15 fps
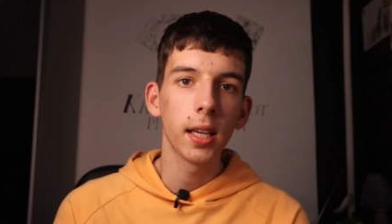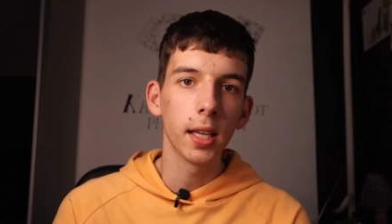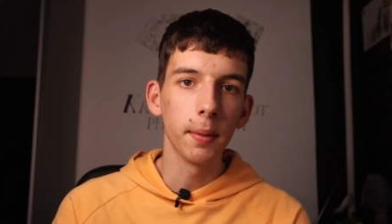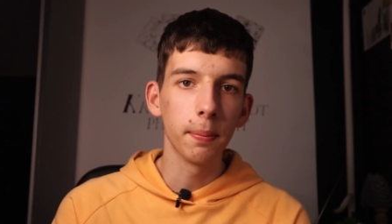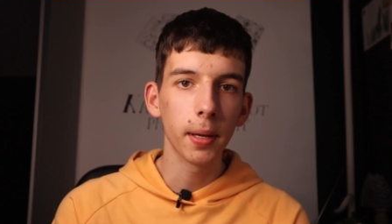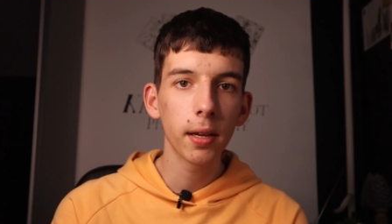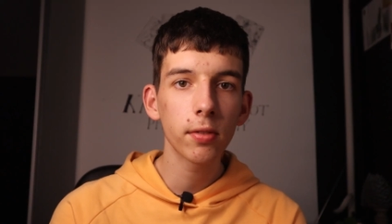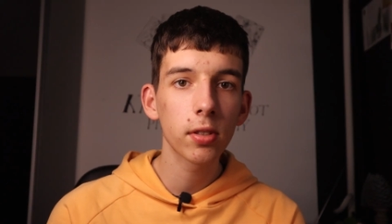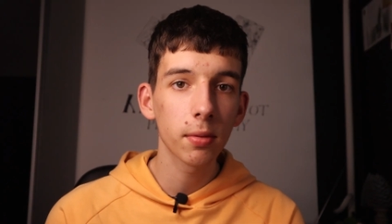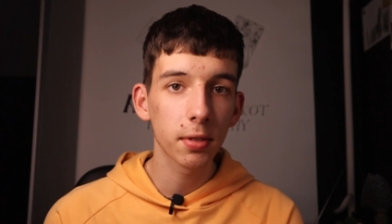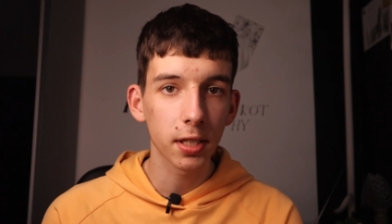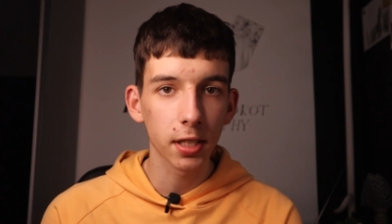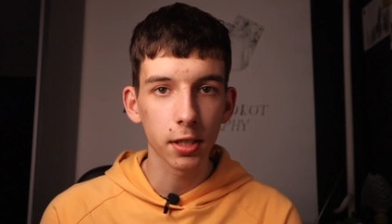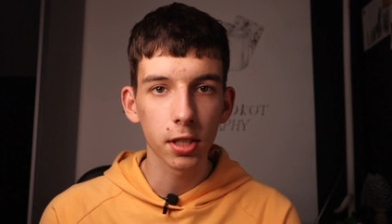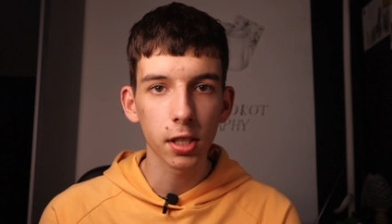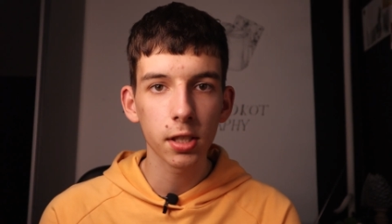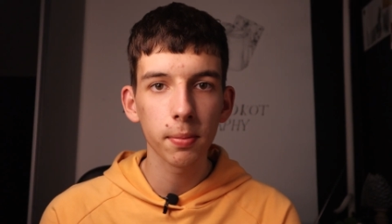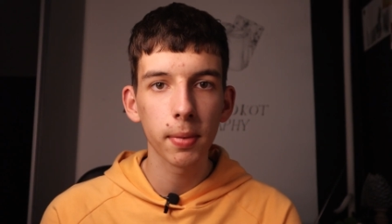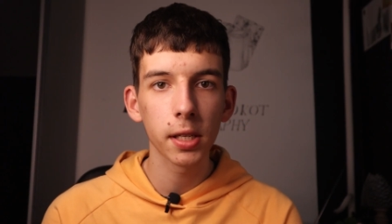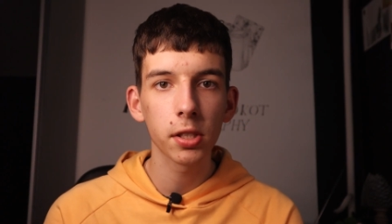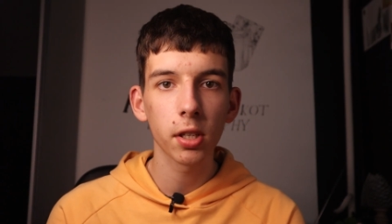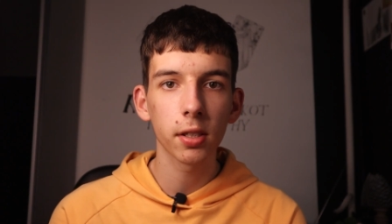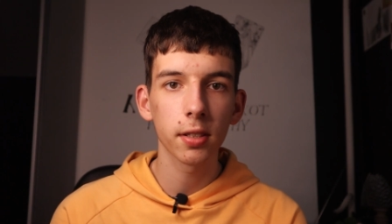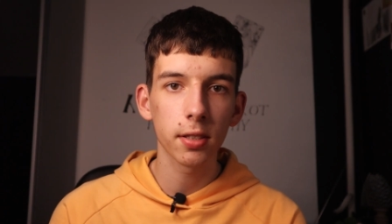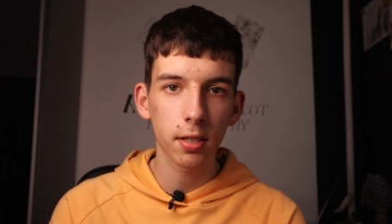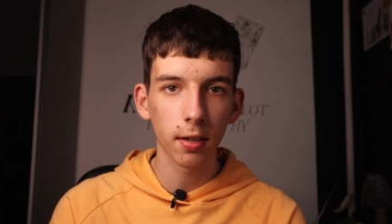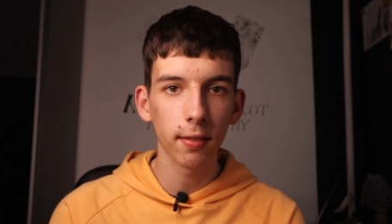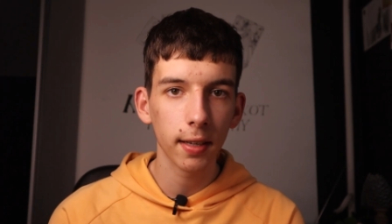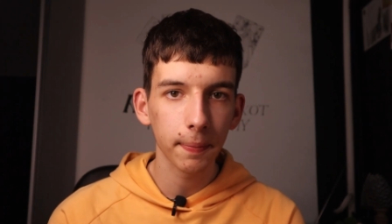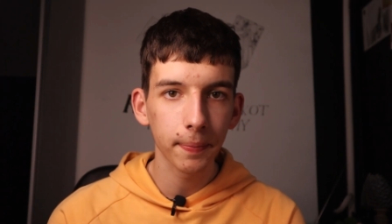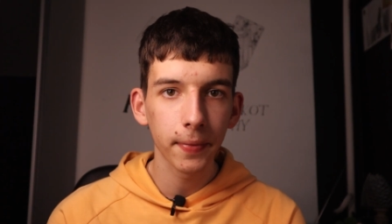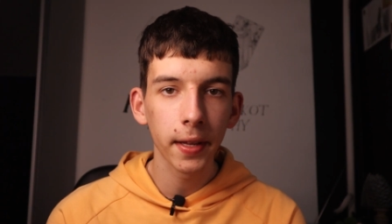I pierwszą z tych rzeczy będzie ogniskowa.